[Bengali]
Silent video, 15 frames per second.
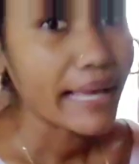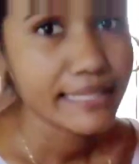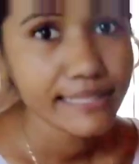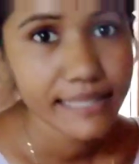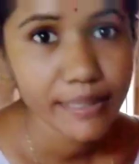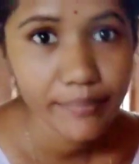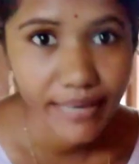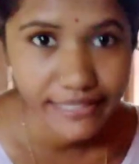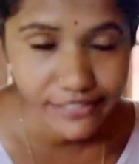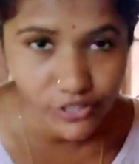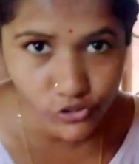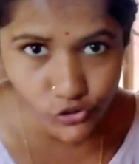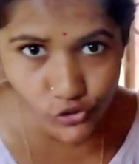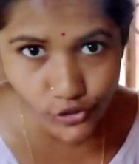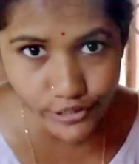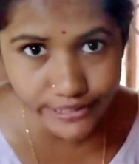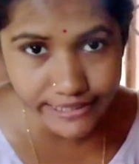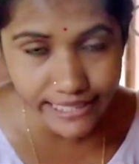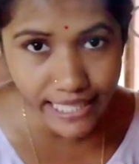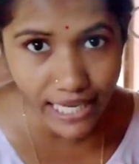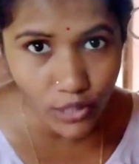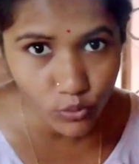আর এই মাছের ঝোল
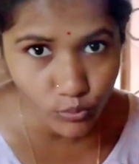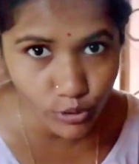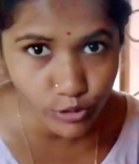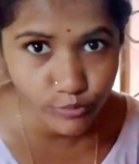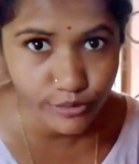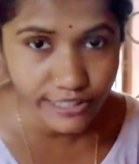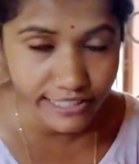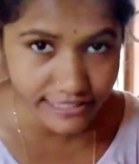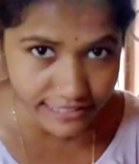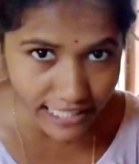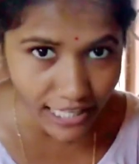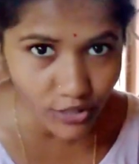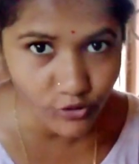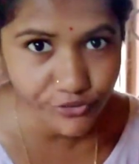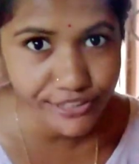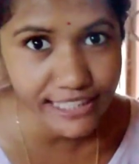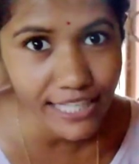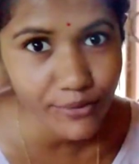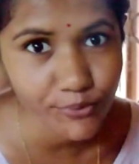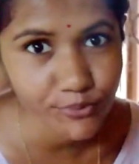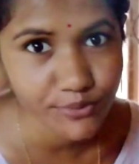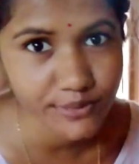হচ্ছে আলু বড় ঝাল হচ্ছে
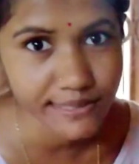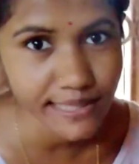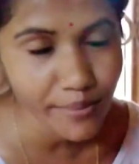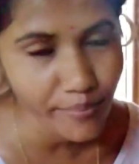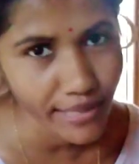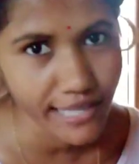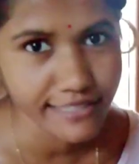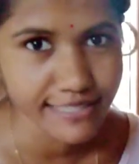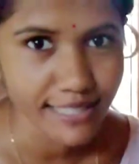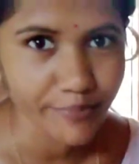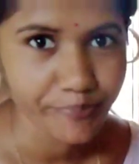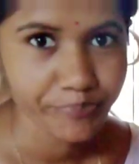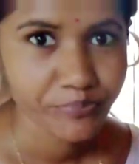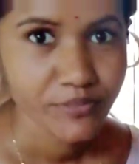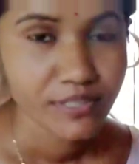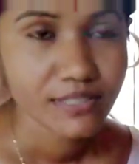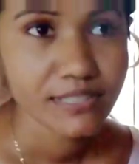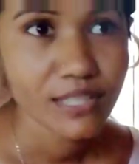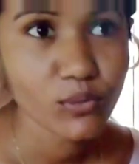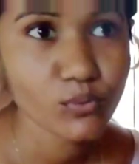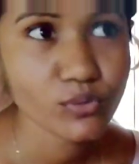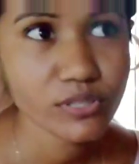আর উচ্ছে ভাজা
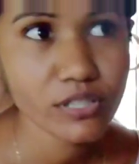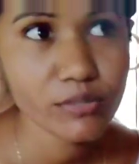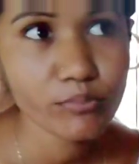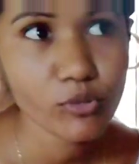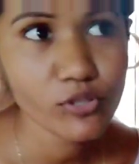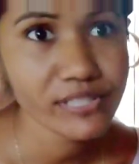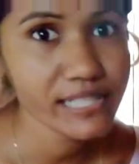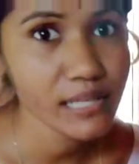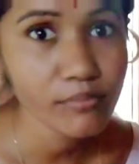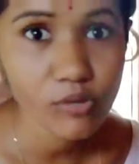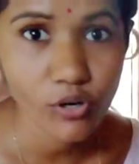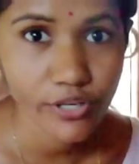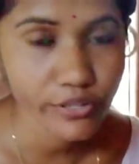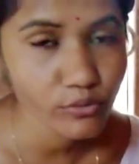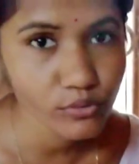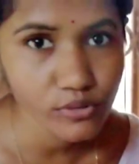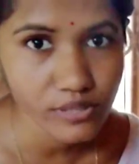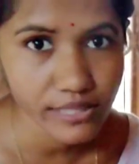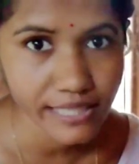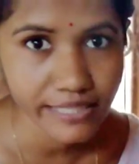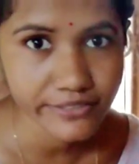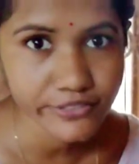সে উচ্ছে বলেছিলাম না অনেকগুলো
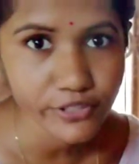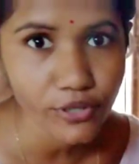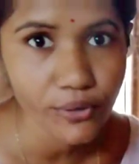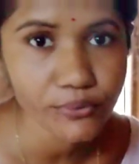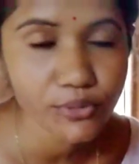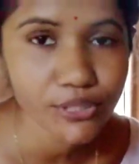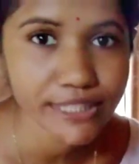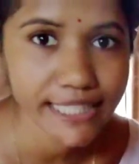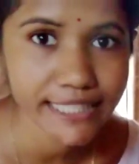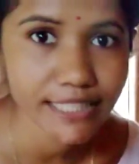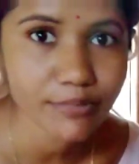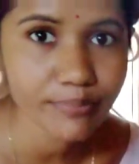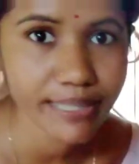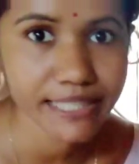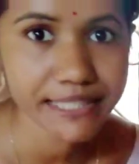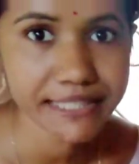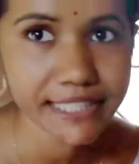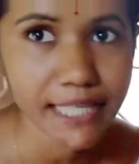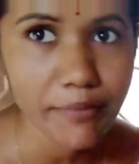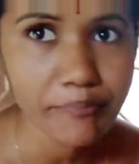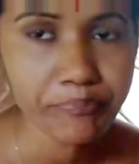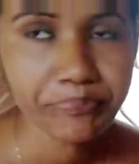নিয়ে এসেছিল তো সেদিন
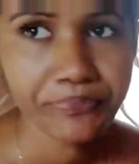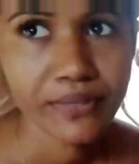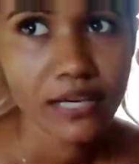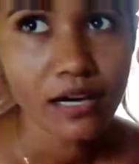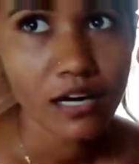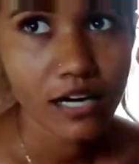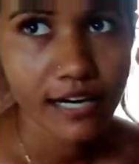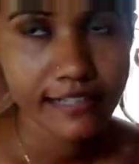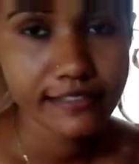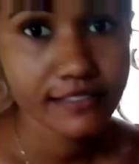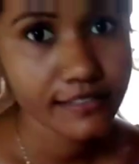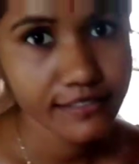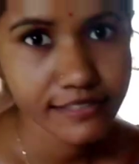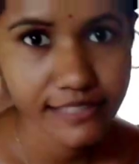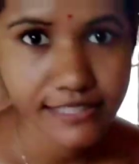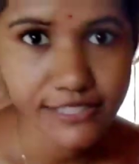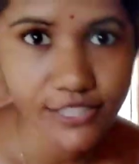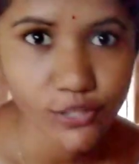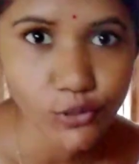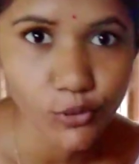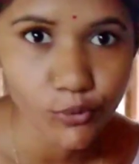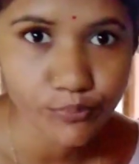বেড়েছিলাম আর তিনটে
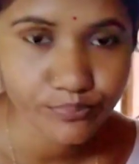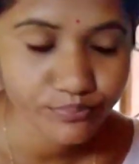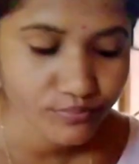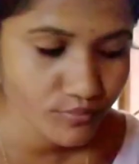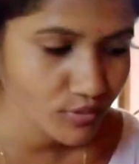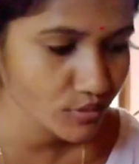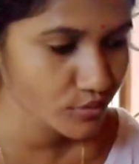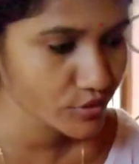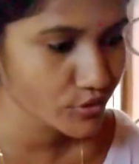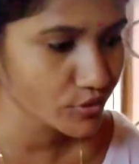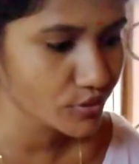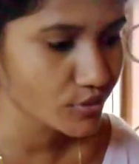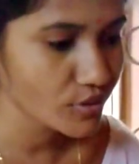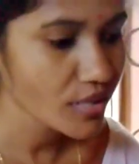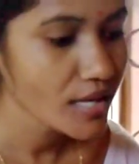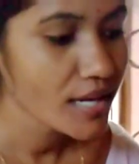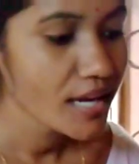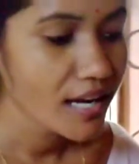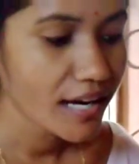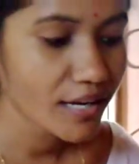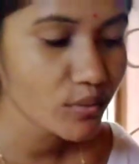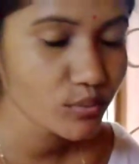ছিল তো ওই জন্য
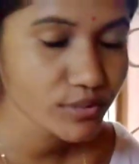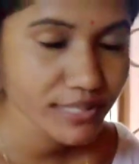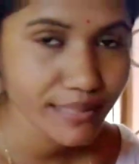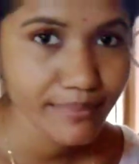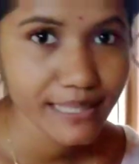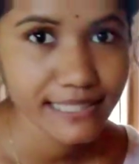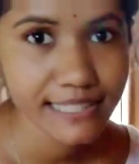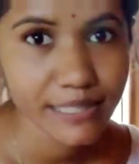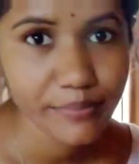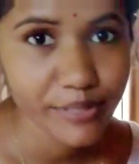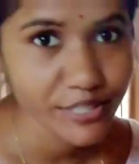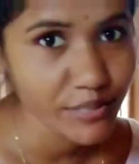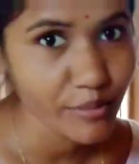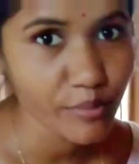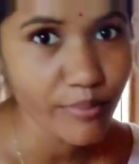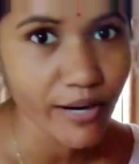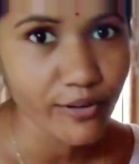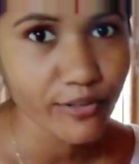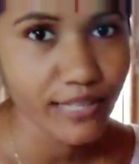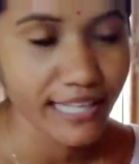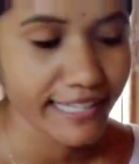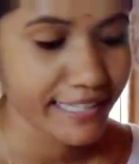আর উচ্ছে ভাজাটা বেশ আমার
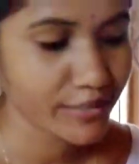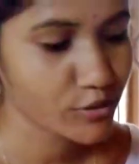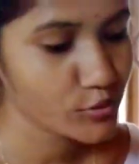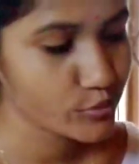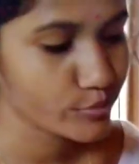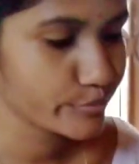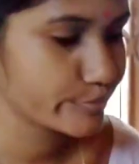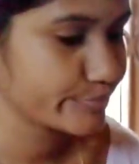ভালো লাগে খুব